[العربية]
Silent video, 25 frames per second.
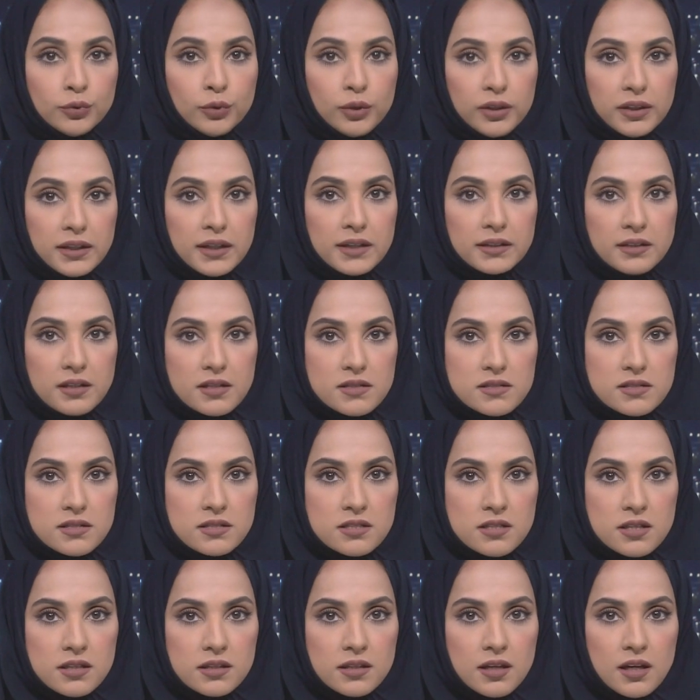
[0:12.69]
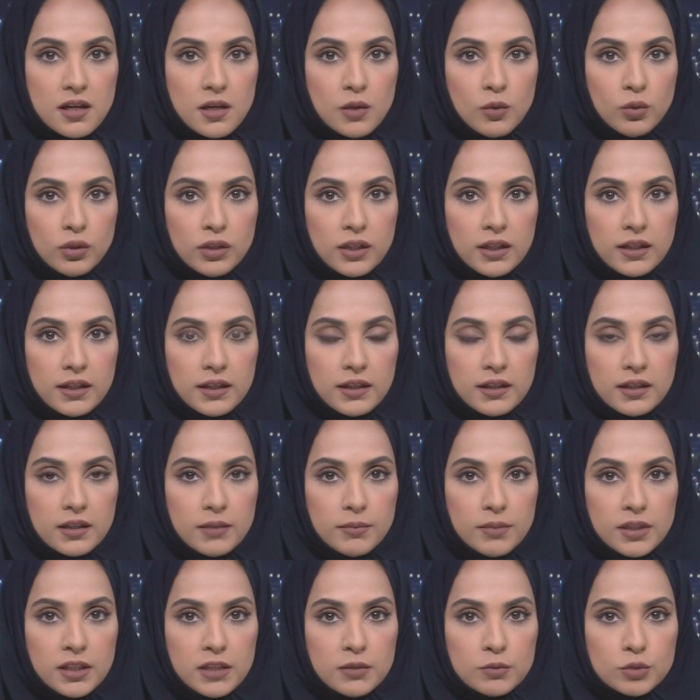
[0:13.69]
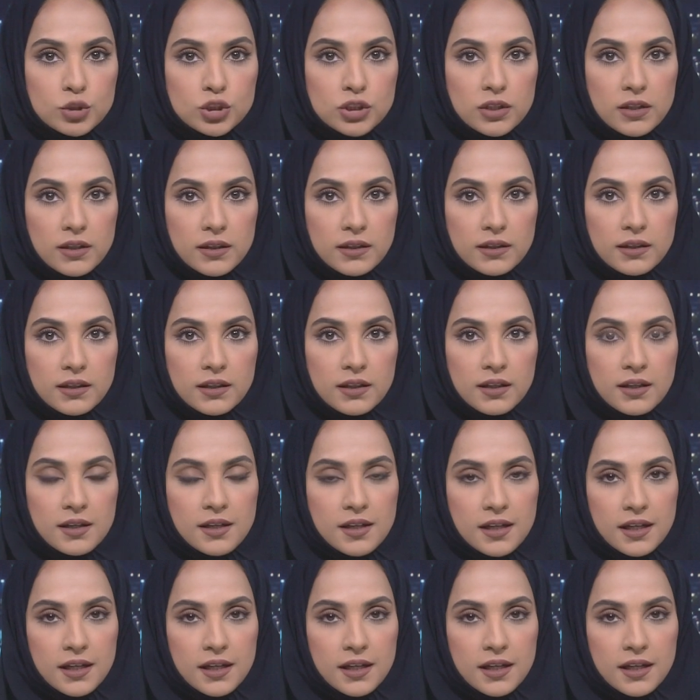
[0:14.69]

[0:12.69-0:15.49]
إلى تعزيز التعاون الإعلامي المشترك